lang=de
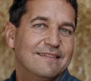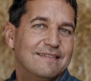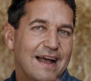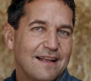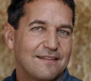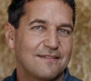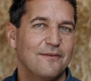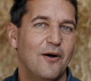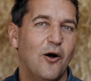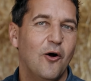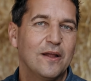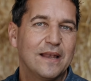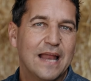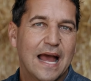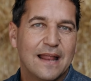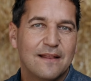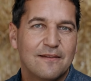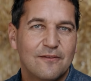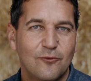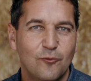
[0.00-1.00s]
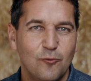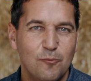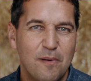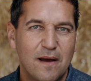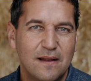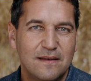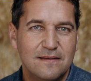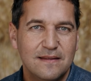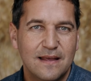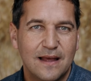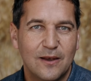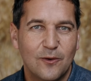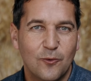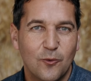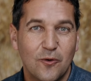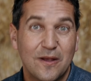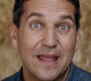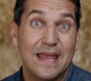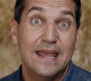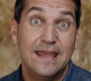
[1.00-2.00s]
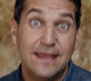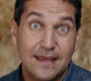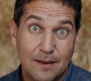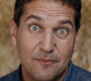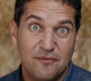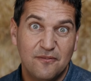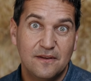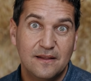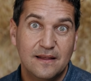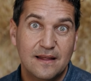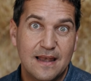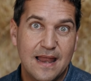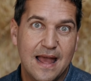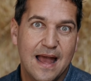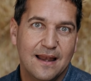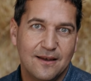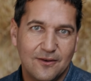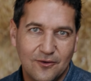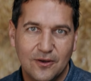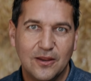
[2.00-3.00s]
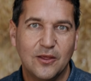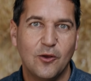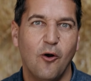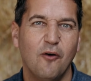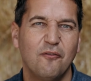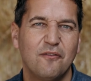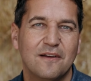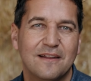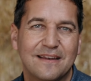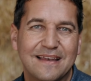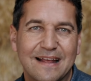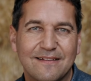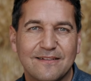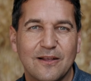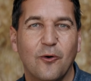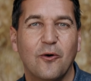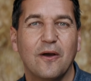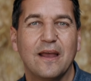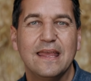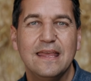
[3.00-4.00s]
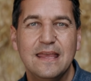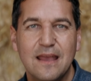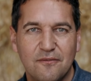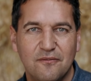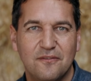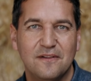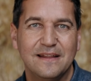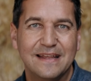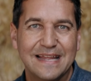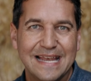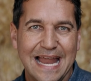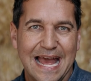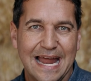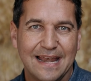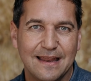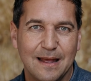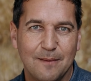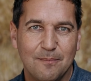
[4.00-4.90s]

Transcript: Das war heute ein super Dialog. Ich habe viel gelernt und ich hoffe, dass auch ihr viel gelernt